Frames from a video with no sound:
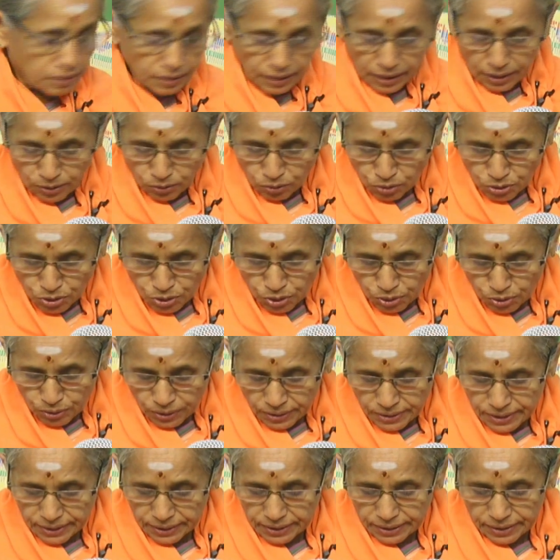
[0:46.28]
నాలుగో
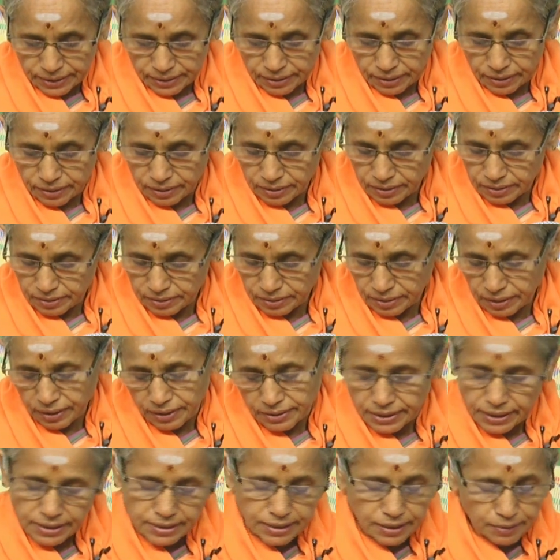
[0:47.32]
శ్లోకం చేయలేదు
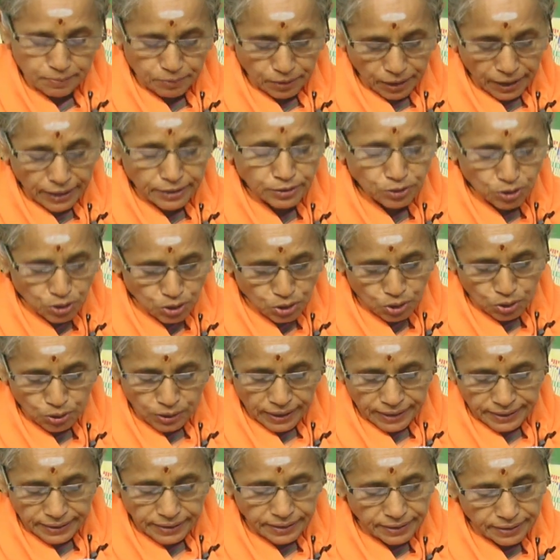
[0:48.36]
చేశాం ఐదో
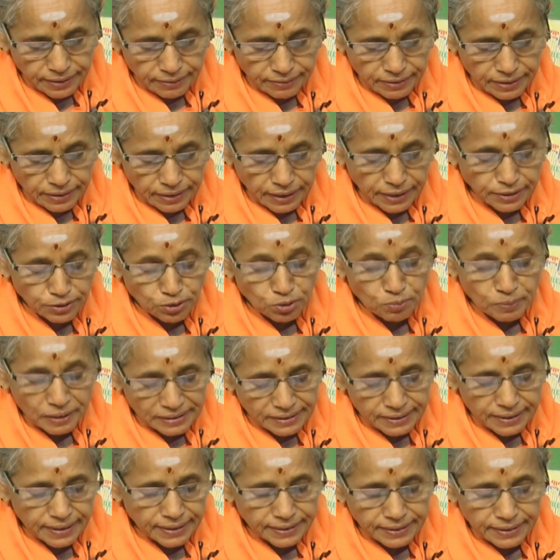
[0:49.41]
శ్లోకానికి రావాలి ఐదో
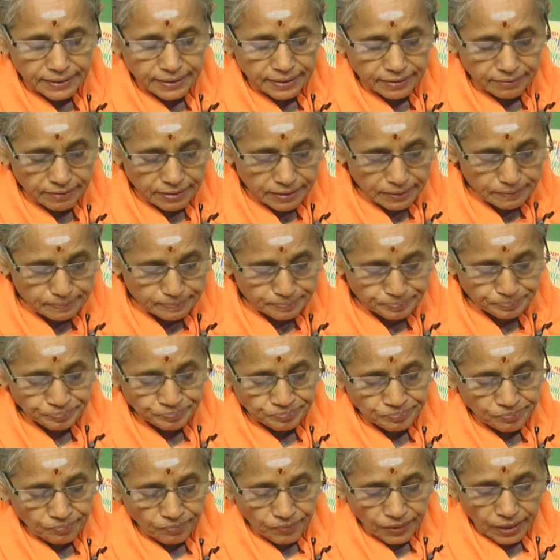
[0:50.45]
మంత్రానికి రావాలి
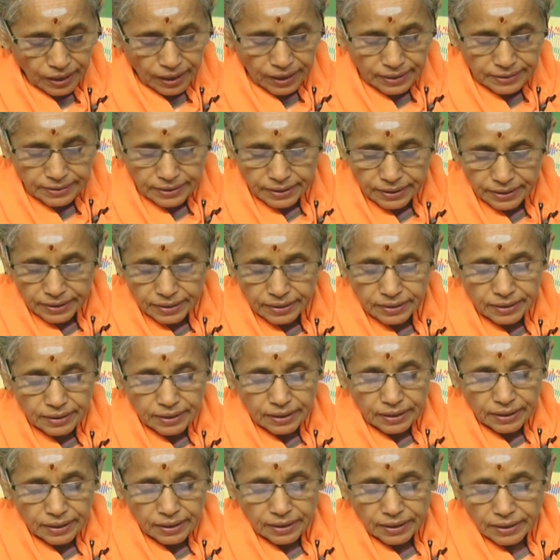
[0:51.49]
అయితే
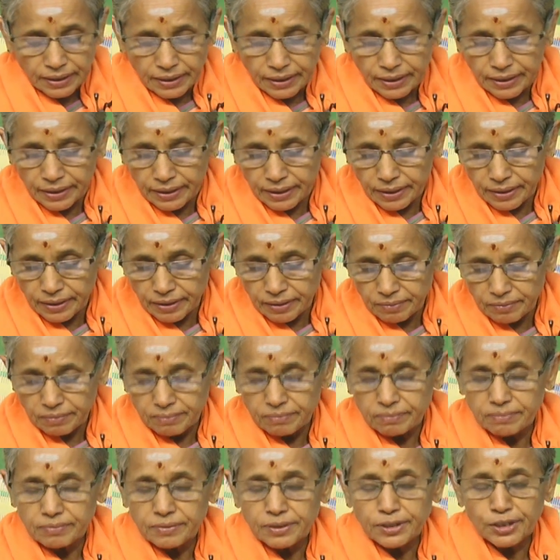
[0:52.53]
ఈ
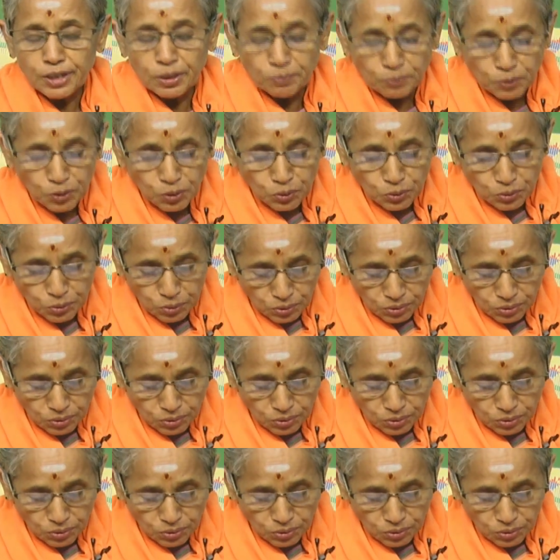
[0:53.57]
యముడు